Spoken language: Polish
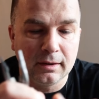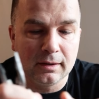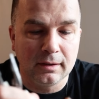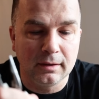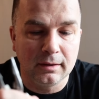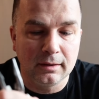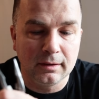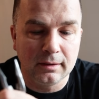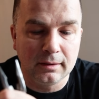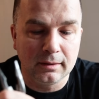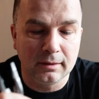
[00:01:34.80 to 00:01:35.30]

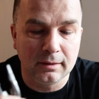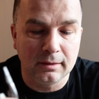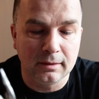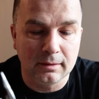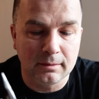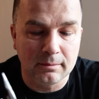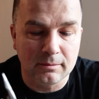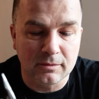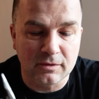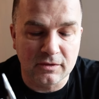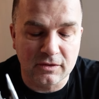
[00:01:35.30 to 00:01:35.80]

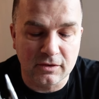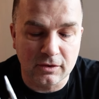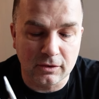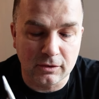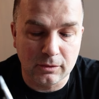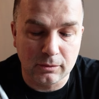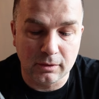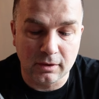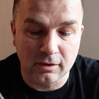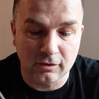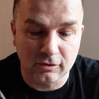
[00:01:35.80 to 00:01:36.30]
Yy, co
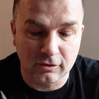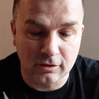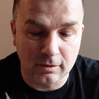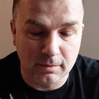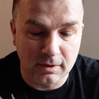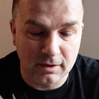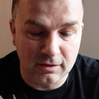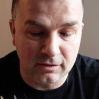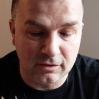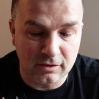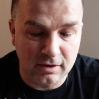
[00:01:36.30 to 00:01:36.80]
tu jeszcze
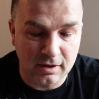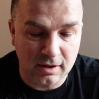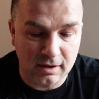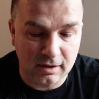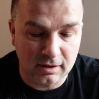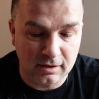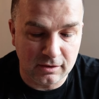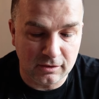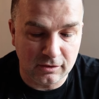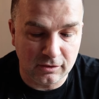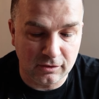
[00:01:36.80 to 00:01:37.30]
będzie?
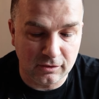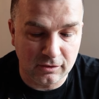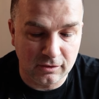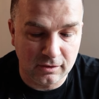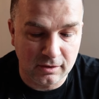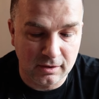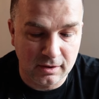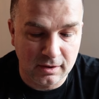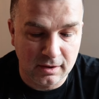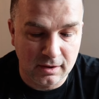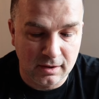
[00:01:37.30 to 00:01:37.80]
Jakiś
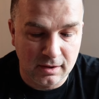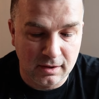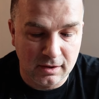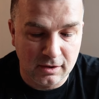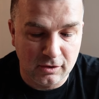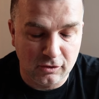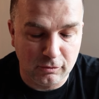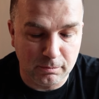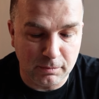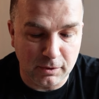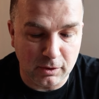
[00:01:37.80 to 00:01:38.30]

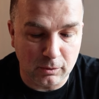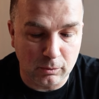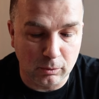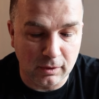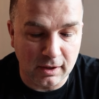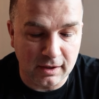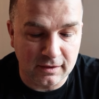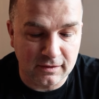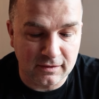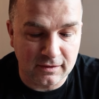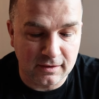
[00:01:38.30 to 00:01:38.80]

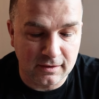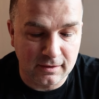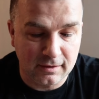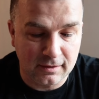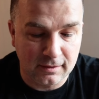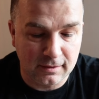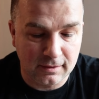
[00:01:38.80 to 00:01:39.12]
szpikulec.